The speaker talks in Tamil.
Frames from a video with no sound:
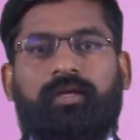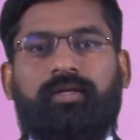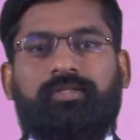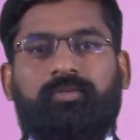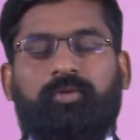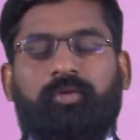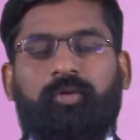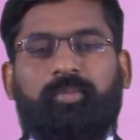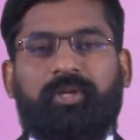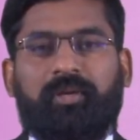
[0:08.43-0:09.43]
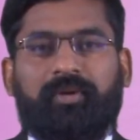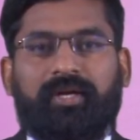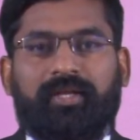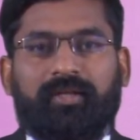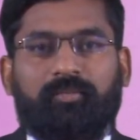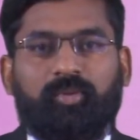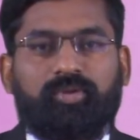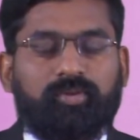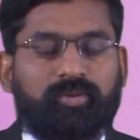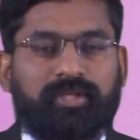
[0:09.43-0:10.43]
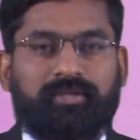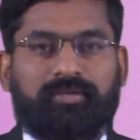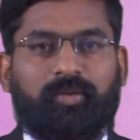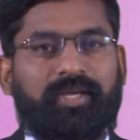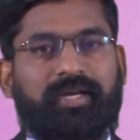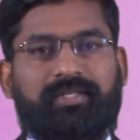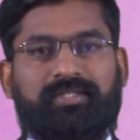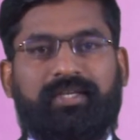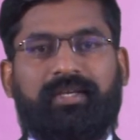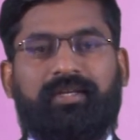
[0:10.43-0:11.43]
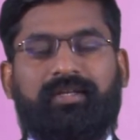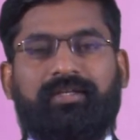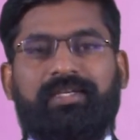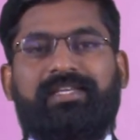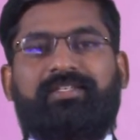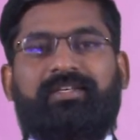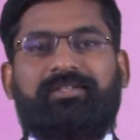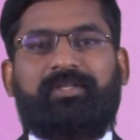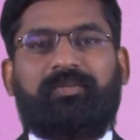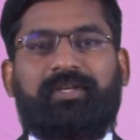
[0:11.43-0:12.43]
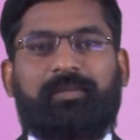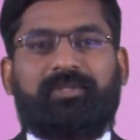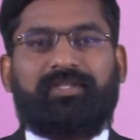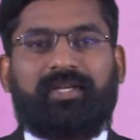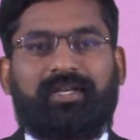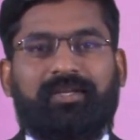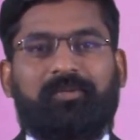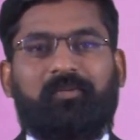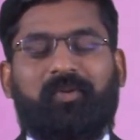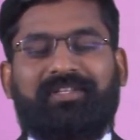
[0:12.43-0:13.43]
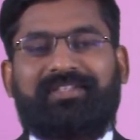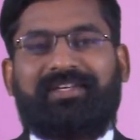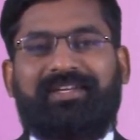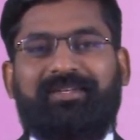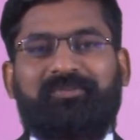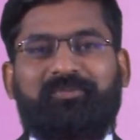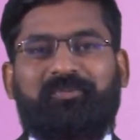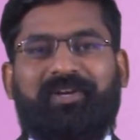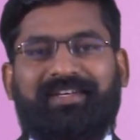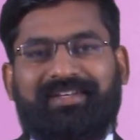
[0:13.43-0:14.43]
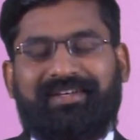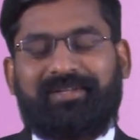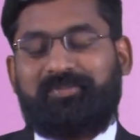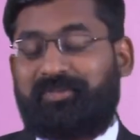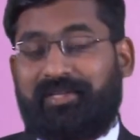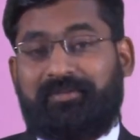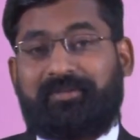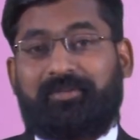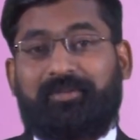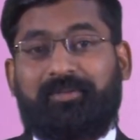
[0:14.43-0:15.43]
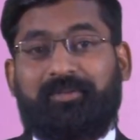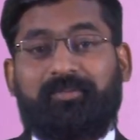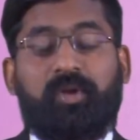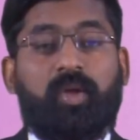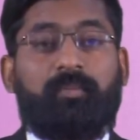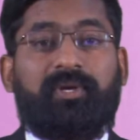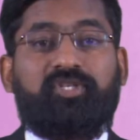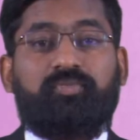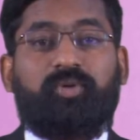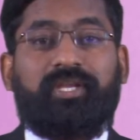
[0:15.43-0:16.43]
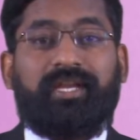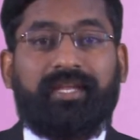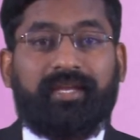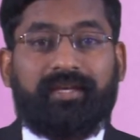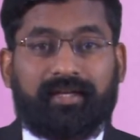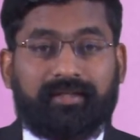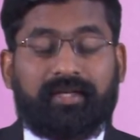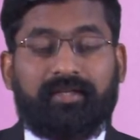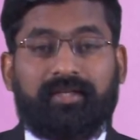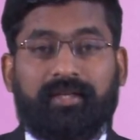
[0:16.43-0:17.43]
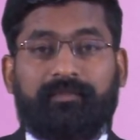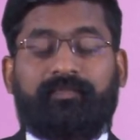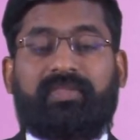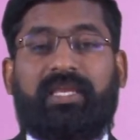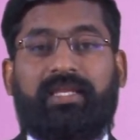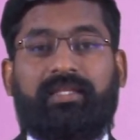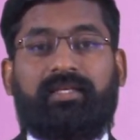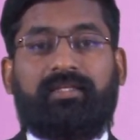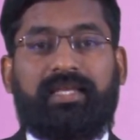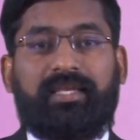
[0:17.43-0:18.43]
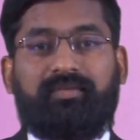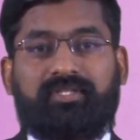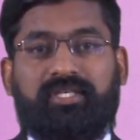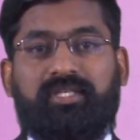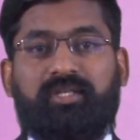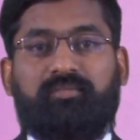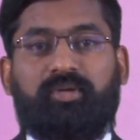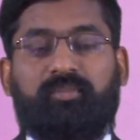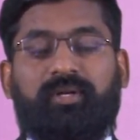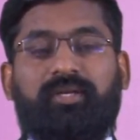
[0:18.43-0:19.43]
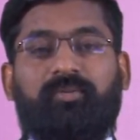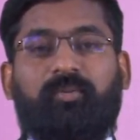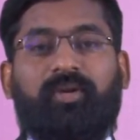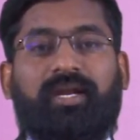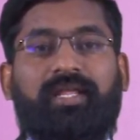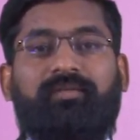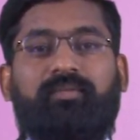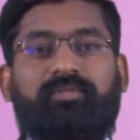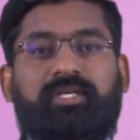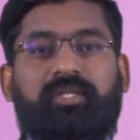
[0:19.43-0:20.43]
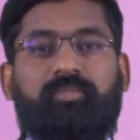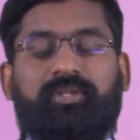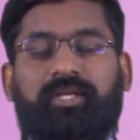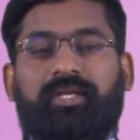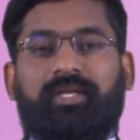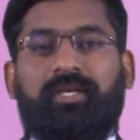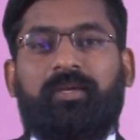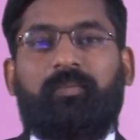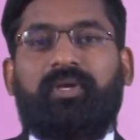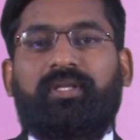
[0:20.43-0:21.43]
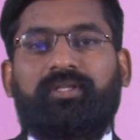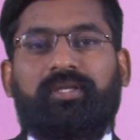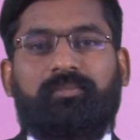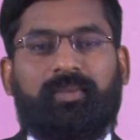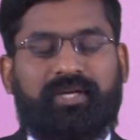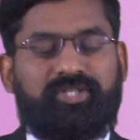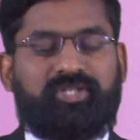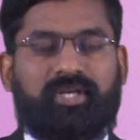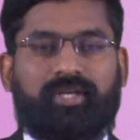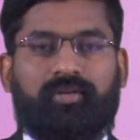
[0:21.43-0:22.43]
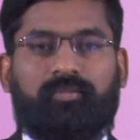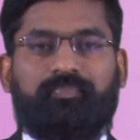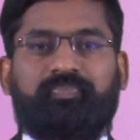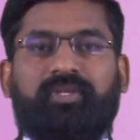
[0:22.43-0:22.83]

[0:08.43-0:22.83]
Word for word: கிறிஸ்துவுக்குள் பிரியமான முத்துதன் தொலைக்காட்சி நேயர்களுக்கு இயேசு கிறிஸ்துவின் நாமத்தினாலே வாழ்த்துக்களையும் வணக்கங்களையும் தெரிவித்துக் கொள்கிறோம் மற்றும் ஒரு இனிய நன்னாளிலே இந்த தெய்வ செய்தின் மூலமாய் உங்கள் அனைவரும் சந்திப்பதிலே மிகுந்த மகிழ்ச்சி அடைகிறோம்